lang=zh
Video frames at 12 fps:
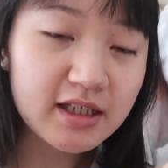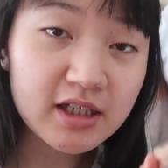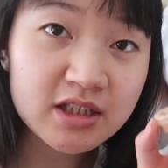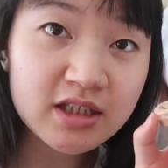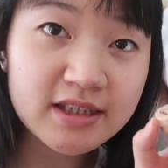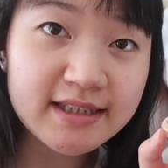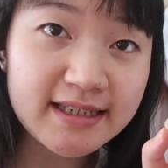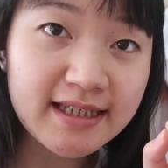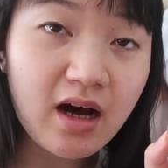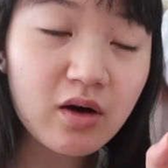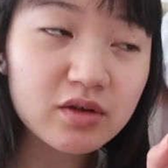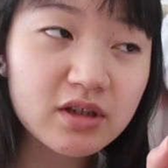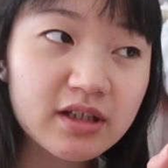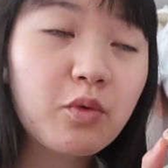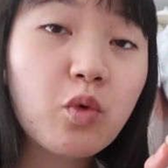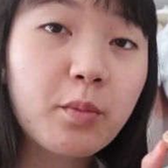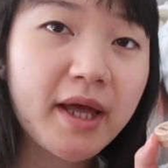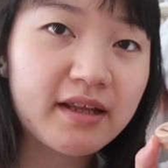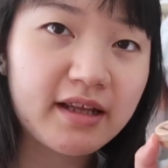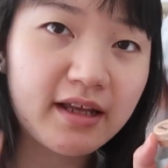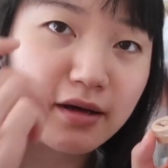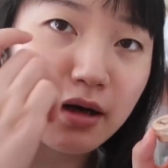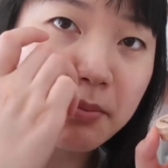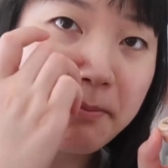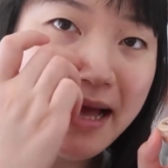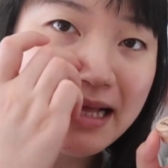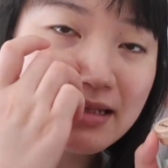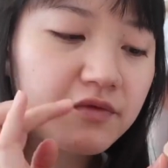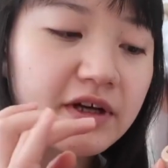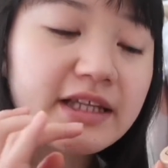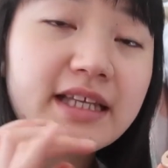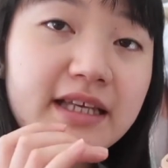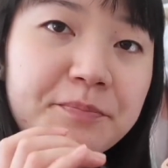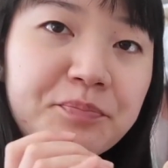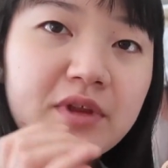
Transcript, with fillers: 一个是迪奥的雾面的那个 matte 粉底，